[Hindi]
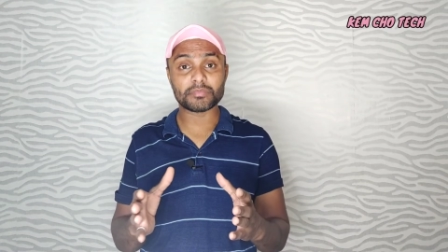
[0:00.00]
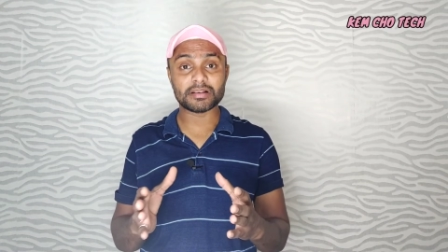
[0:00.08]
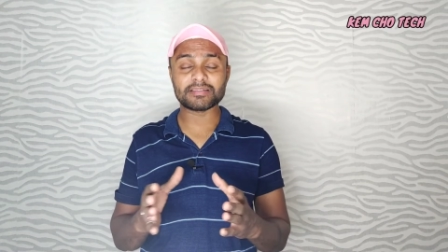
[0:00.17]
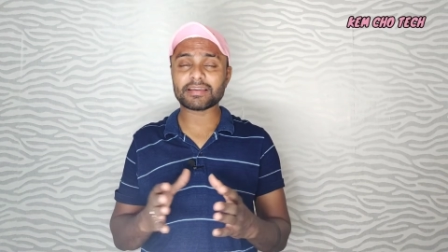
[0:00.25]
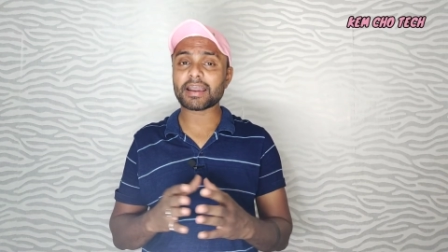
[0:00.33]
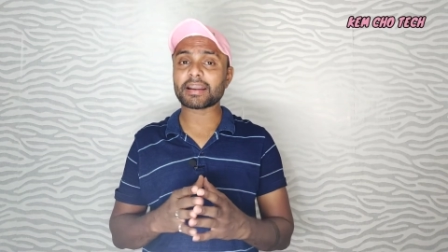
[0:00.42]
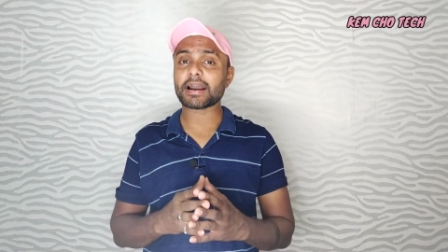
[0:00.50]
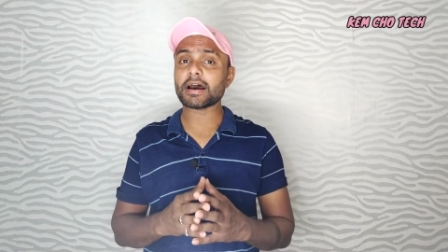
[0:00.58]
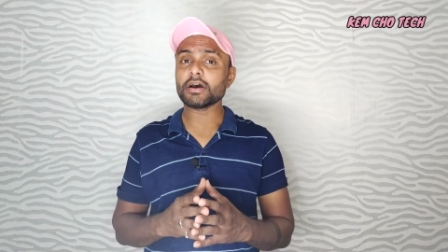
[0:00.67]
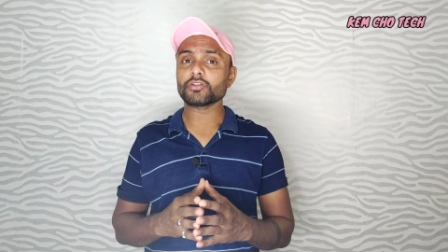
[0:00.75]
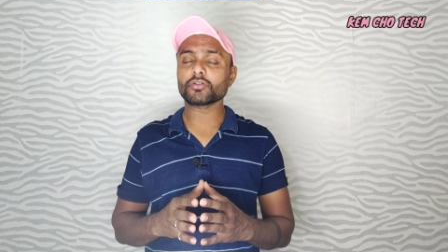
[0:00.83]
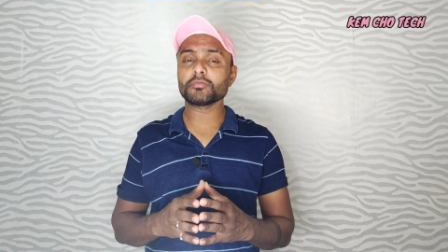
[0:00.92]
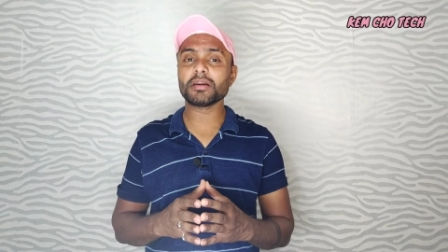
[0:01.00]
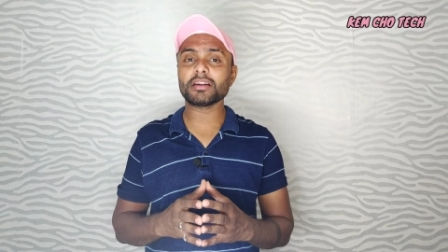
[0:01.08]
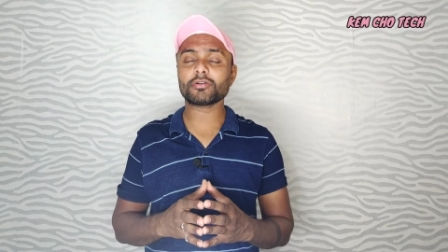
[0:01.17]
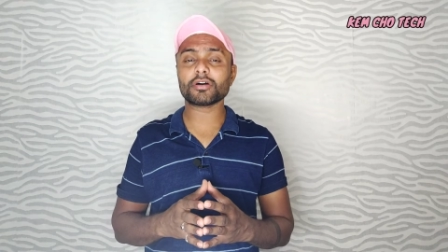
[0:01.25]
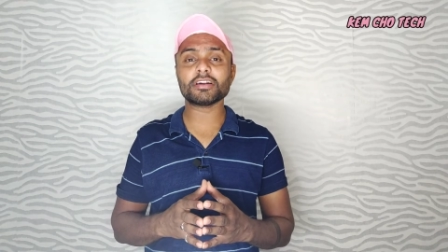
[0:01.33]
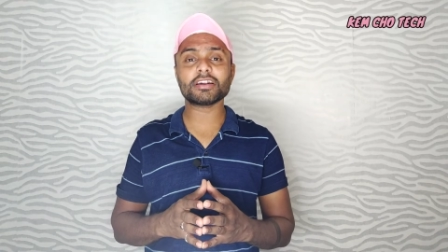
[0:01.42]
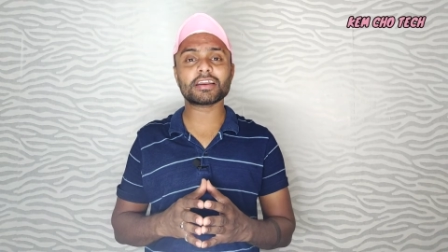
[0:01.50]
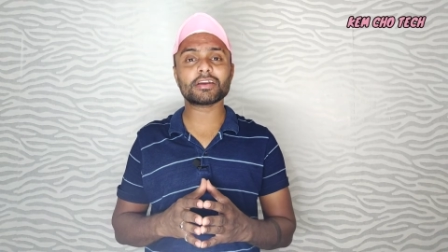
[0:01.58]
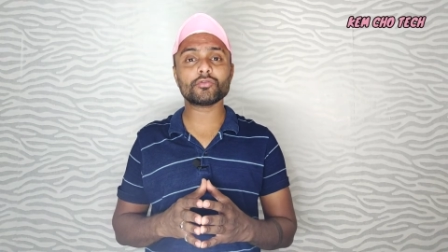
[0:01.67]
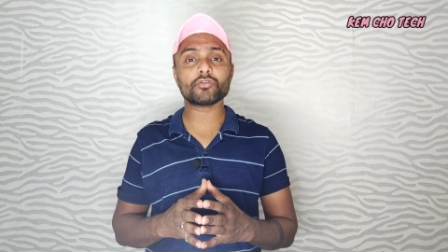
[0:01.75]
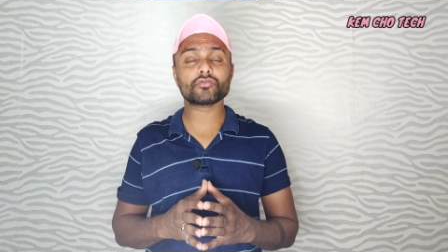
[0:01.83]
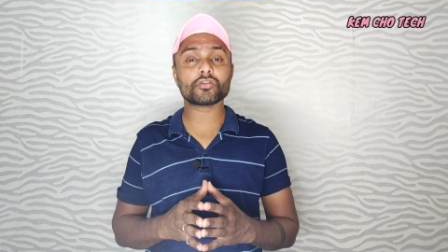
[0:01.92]
मिल जाएगा तो बिल्ड क्वालिटी
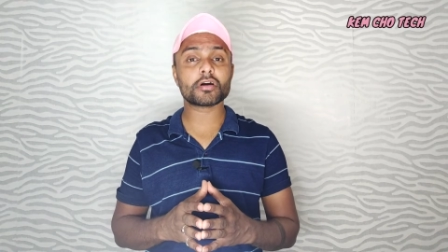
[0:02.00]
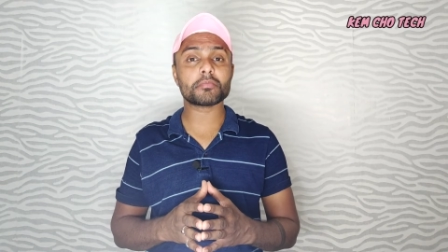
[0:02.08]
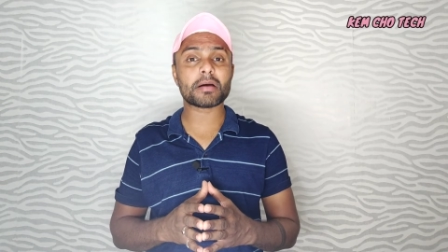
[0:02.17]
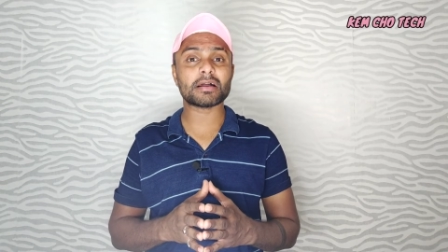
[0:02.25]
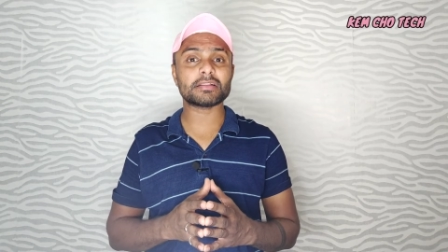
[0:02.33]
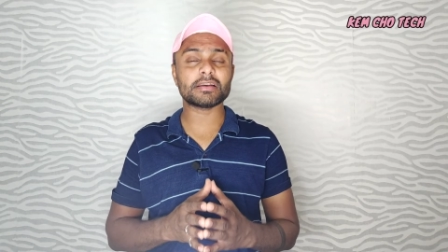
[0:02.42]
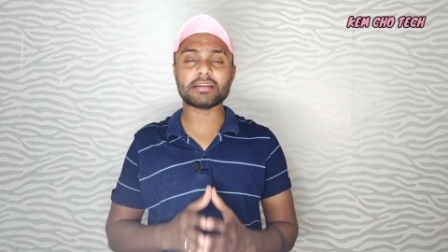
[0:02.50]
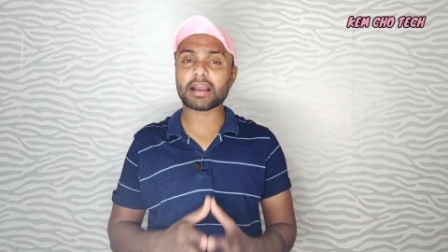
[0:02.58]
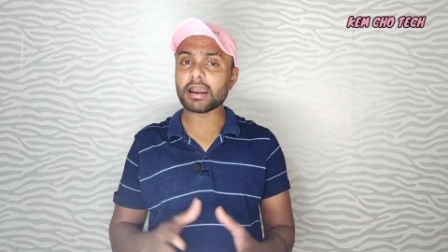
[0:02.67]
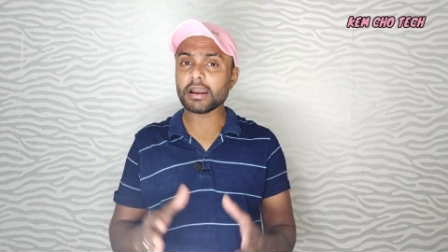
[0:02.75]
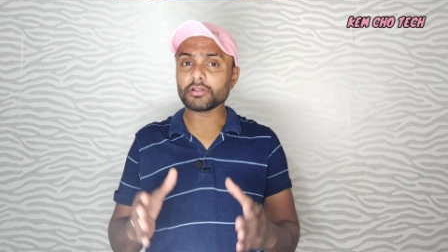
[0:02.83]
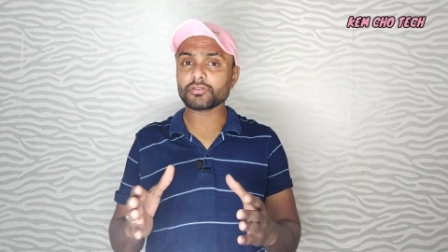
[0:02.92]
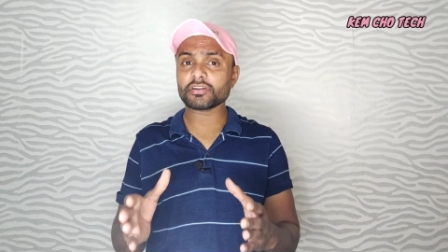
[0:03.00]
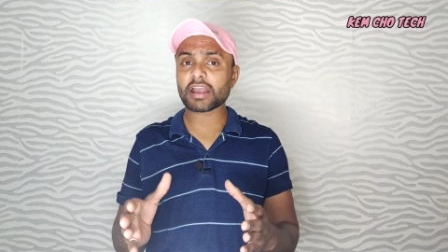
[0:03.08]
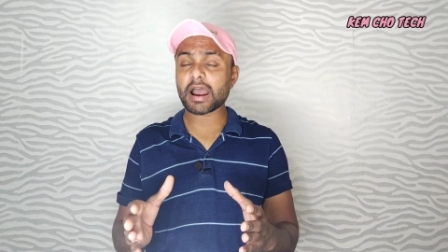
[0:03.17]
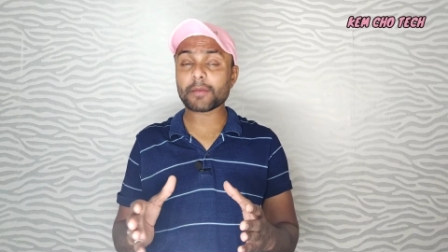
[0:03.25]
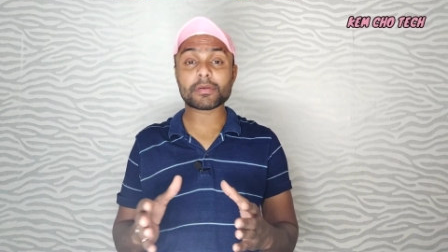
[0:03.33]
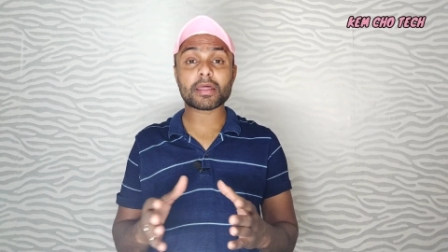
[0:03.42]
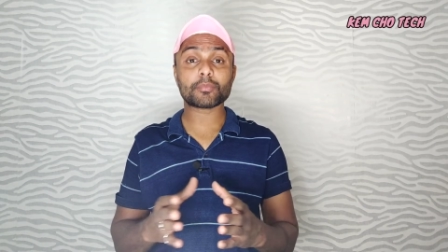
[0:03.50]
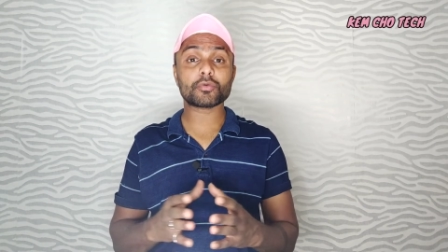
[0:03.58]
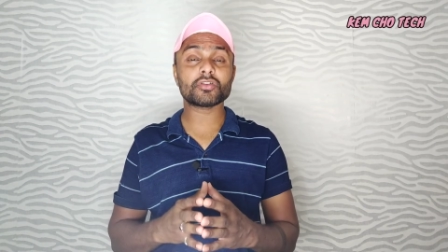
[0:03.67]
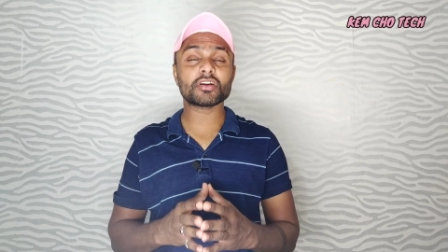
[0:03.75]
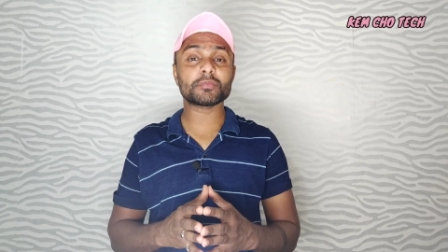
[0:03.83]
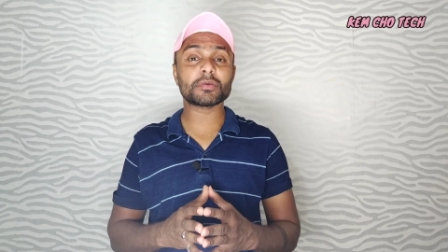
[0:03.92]
की दोस्तों अगर बात की जाए तो यहाँ पर
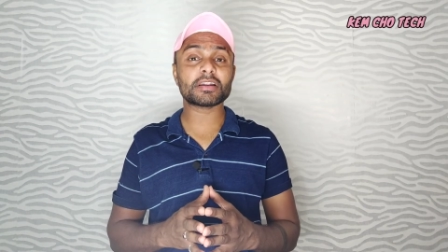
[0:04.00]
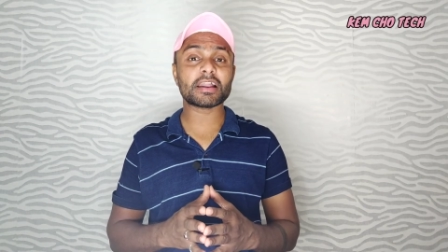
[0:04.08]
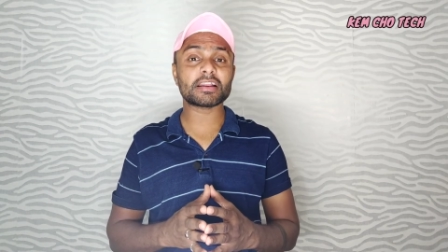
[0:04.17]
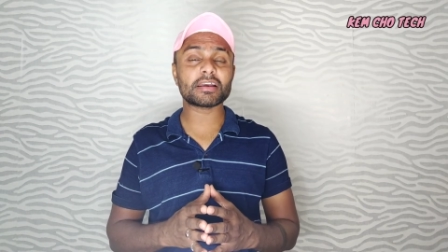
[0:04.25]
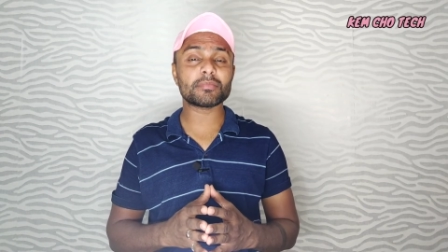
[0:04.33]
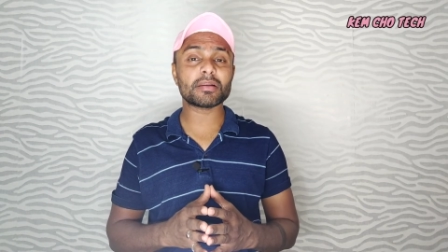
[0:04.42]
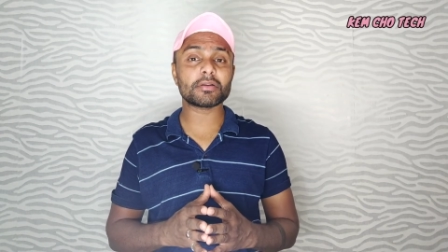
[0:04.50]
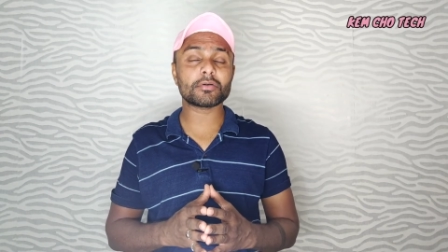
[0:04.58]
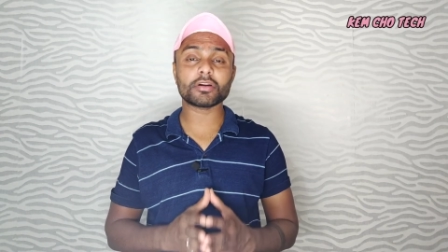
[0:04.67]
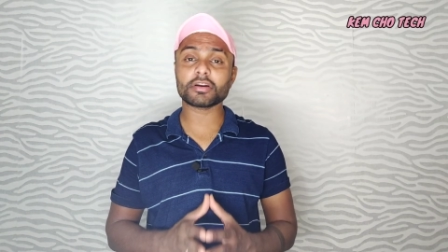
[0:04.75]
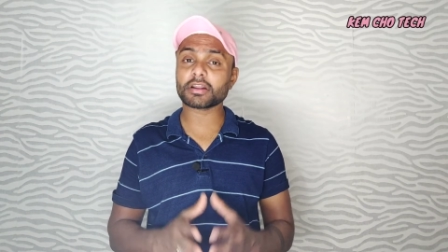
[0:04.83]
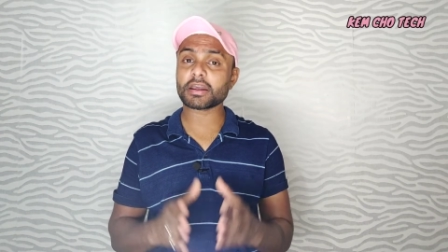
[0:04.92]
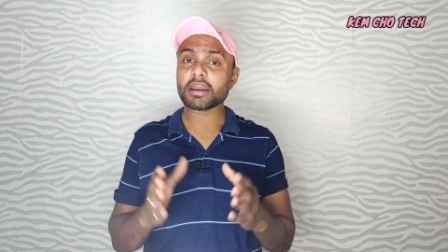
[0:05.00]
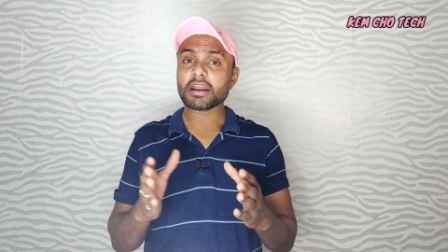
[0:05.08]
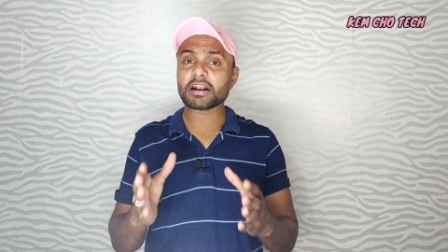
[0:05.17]
आपको रेडमी टेन की बिल्ड क्वालिटी